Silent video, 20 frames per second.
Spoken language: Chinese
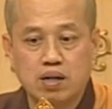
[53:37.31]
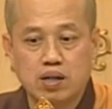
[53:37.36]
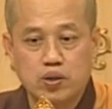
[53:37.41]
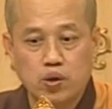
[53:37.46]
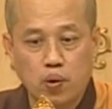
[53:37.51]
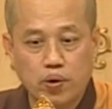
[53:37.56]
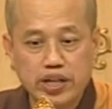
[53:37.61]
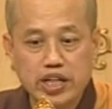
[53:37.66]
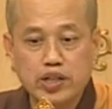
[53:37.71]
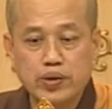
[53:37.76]

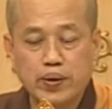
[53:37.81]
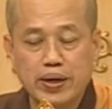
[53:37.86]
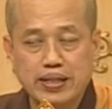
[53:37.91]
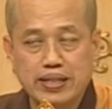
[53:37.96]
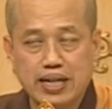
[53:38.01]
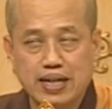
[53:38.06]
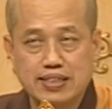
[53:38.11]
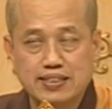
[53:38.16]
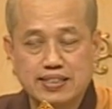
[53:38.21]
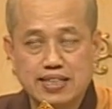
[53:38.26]
有因缘
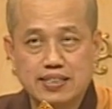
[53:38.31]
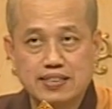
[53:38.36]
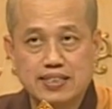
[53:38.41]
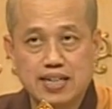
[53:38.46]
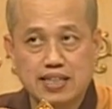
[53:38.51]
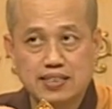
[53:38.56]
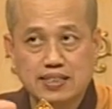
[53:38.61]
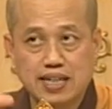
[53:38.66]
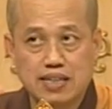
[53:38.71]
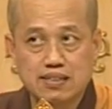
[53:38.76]
那个现
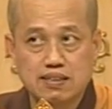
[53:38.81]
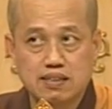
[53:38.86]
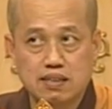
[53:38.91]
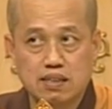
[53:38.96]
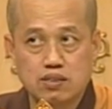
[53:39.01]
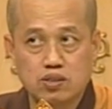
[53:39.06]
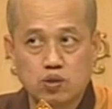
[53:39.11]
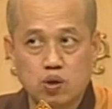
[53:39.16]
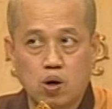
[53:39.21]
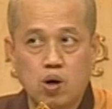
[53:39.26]
象产生
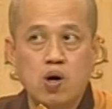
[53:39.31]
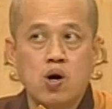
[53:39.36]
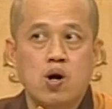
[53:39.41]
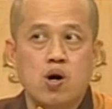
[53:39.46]
的时候，